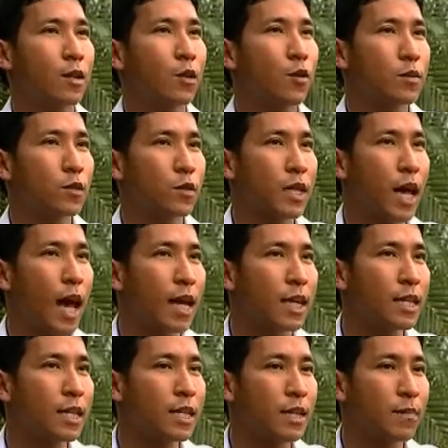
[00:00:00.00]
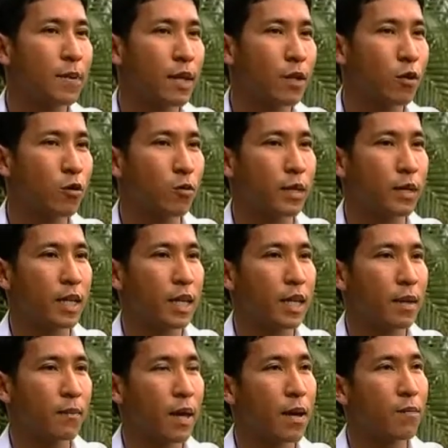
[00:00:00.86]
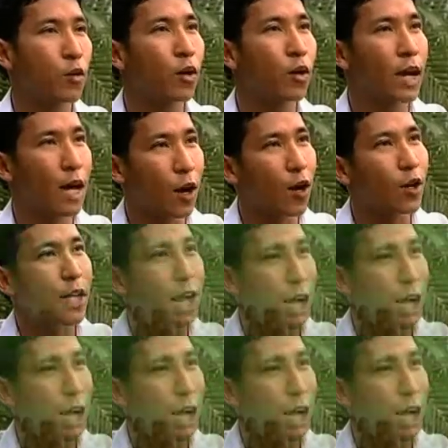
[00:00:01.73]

กลุ่มสุดท้ายก็คือ เป็นกลุ่มที่เป็นบุคลาก